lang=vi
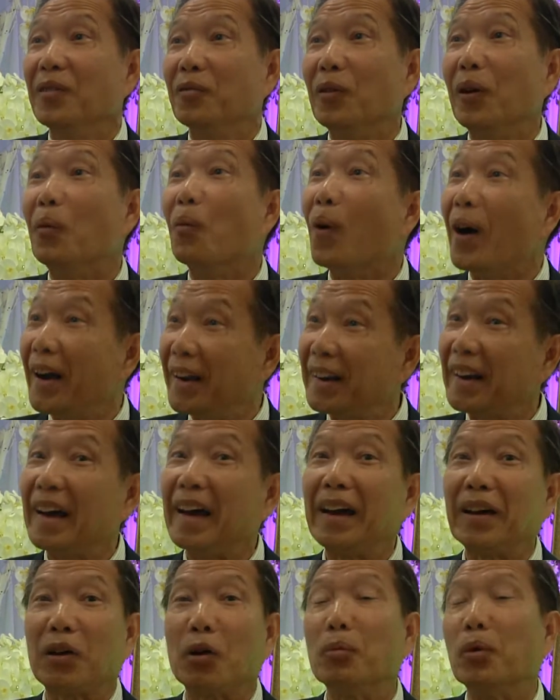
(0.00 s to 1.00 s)
và ngoài
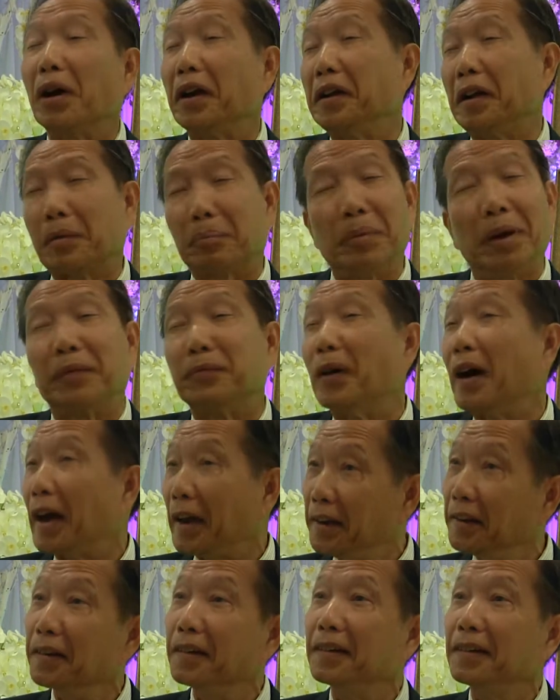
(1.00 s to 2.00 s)
ra có một cái đặc biệt và
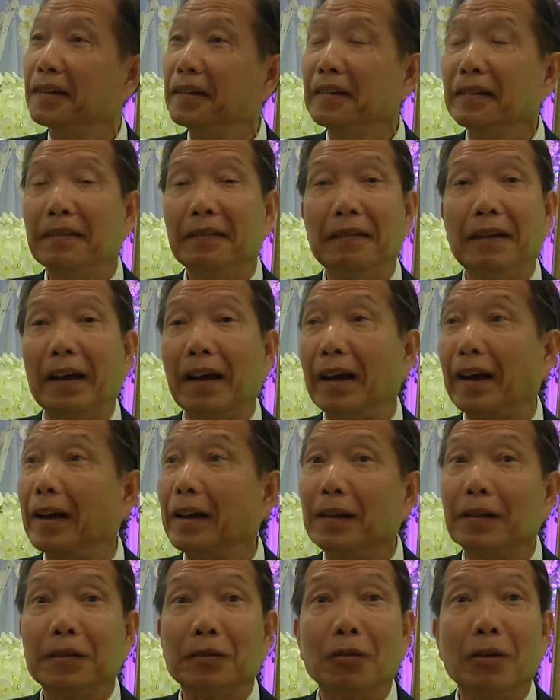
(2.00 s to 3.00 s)
hay nữa là
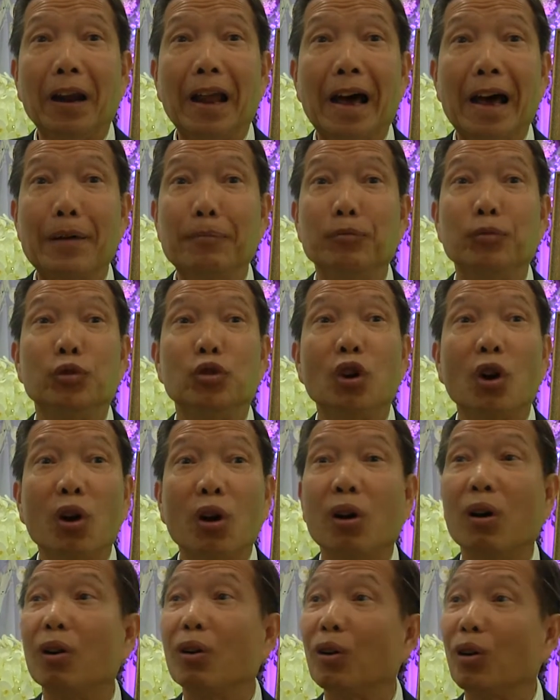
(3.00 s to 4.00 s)
nó làm cho
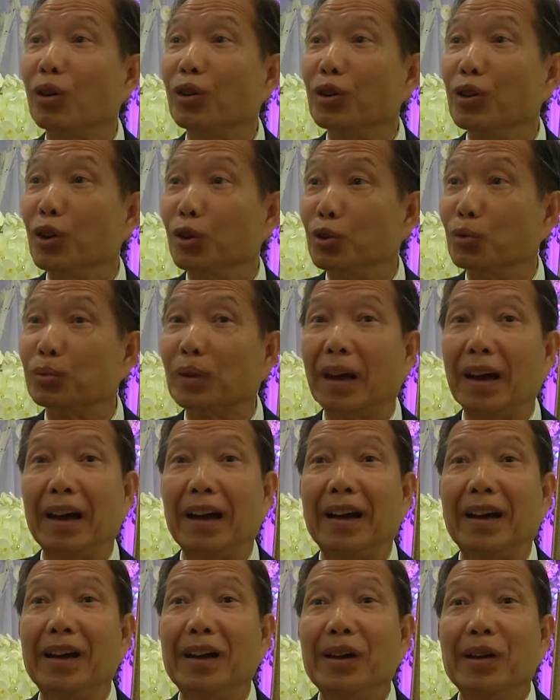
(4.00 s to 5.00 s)
con người chúng
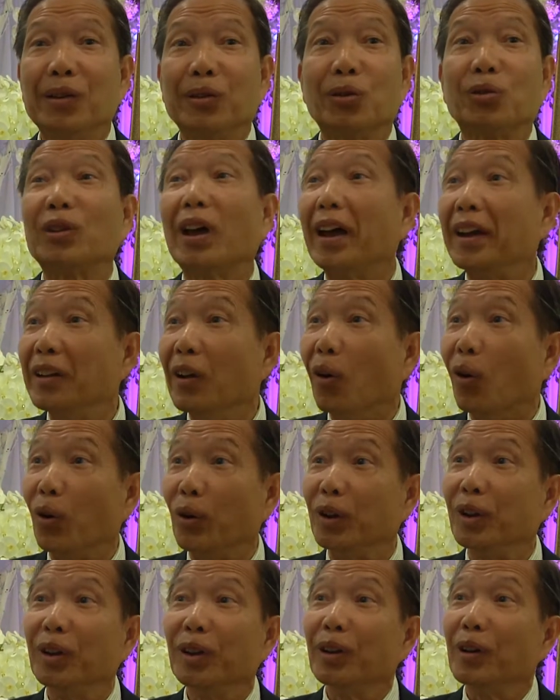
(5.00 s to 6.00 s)
ta nó thay
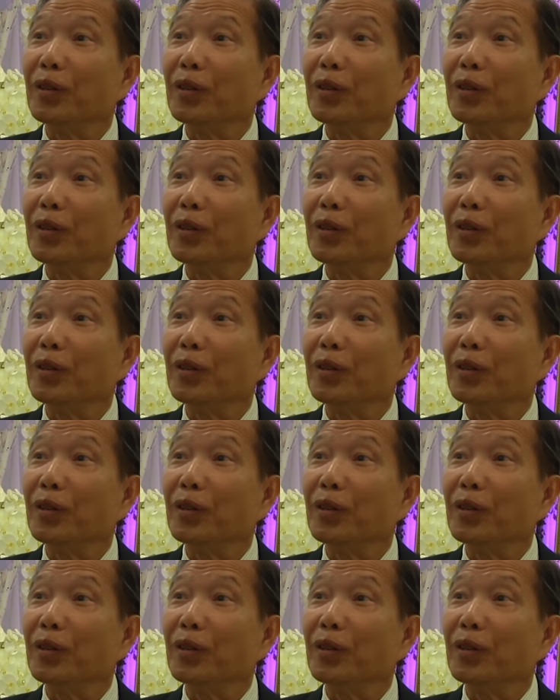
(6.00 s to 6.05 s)
đổi